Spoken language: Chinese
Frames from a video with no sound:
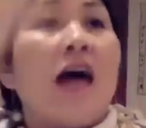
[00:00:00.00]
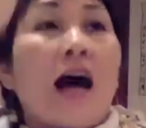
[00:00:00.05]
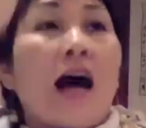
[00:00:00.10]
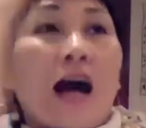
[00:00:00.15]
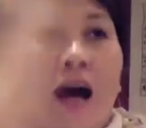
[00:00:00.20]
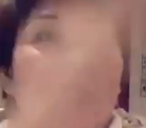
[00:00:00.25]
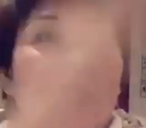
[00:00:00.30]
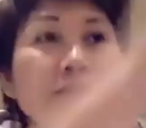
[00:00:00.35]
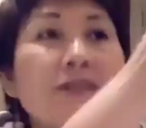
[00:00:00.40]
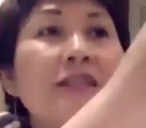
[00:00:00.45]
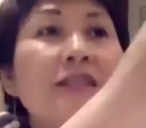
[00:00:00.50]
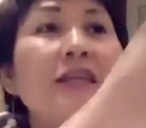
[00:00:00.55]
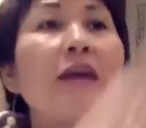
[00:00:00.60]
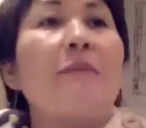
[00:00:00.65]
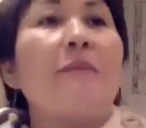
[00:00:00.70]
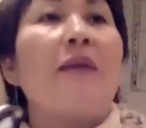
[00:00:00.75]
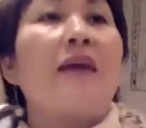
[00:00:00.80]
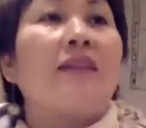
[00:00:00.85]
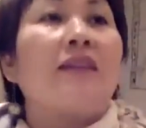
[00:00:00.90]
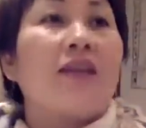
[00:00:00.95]
横切
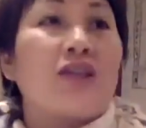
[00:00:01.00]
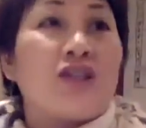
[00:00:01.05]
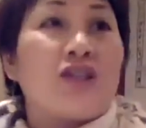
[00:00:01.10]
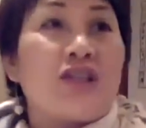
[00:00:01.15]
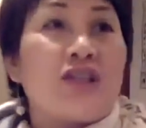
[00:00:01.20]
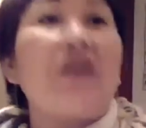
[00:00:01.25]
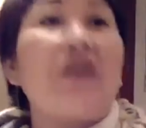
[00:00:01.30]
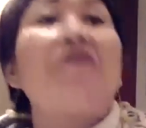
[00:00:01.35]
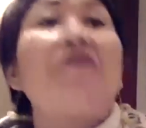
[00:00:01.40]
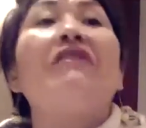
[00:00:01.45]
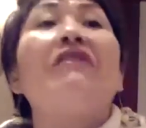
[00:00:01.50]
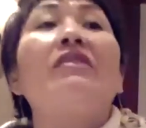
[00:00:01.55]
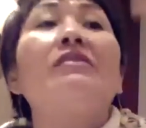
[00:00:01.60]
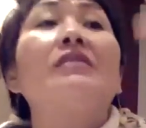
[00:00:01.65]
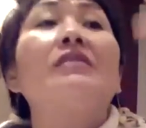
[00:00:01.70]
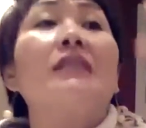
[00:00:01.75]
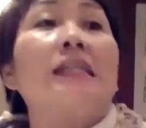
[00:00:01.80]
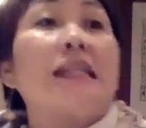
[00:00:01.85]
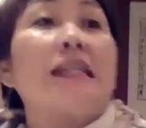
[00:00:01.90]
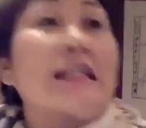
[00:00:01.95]
面的千分
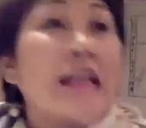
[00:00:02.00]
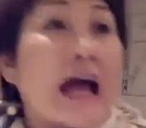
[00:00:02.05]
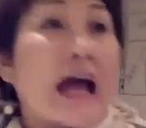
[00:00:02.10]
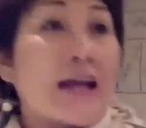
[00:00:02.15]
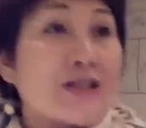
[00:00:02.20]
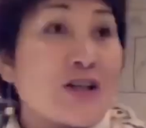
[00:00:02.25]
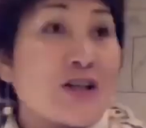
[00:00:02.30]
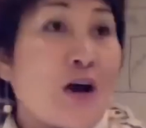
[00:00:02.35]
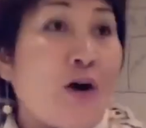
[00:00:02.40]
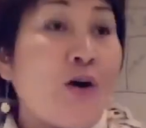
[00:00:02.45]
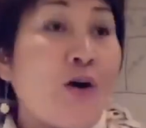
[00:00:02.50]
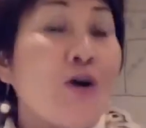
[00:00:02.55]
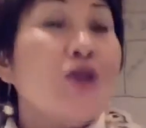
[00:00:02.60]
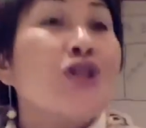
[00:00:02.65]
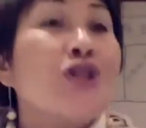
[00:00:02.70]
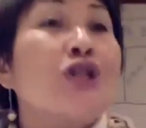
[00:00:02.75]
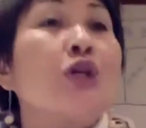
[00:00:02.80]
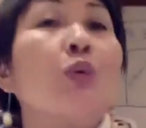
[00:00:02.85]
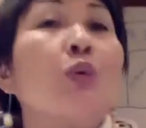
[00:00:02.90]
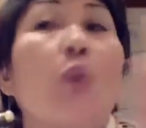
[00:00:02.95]
之一的大小，
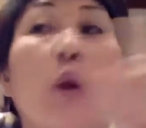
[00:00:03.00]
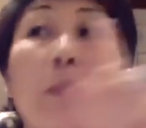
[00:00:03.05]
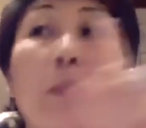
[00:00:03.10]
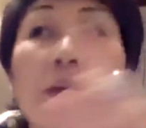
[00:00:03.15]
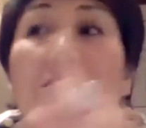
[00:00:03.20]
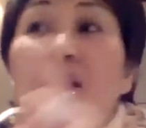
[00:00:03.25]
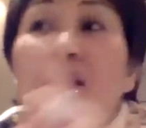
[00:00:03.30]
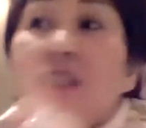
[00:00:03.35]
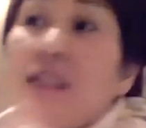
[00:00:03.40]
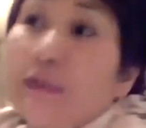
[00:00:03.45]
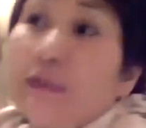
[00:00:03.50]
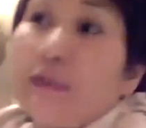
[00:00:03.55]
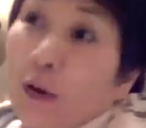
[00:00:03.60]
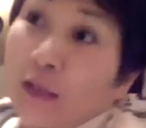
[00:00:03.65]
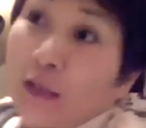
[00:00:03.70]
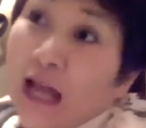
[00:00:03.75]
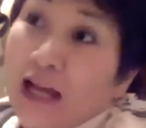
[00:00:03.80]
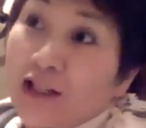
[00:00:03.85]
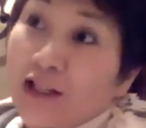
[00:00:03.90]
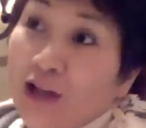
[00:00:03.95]
是我们的细胞
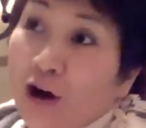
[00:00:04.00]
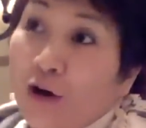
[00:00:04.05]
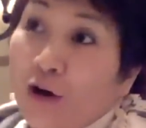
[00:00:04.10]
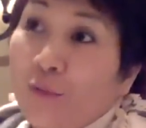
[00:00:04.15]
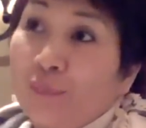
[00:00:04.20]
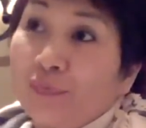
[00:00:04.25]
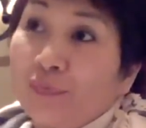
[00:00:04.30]
大小。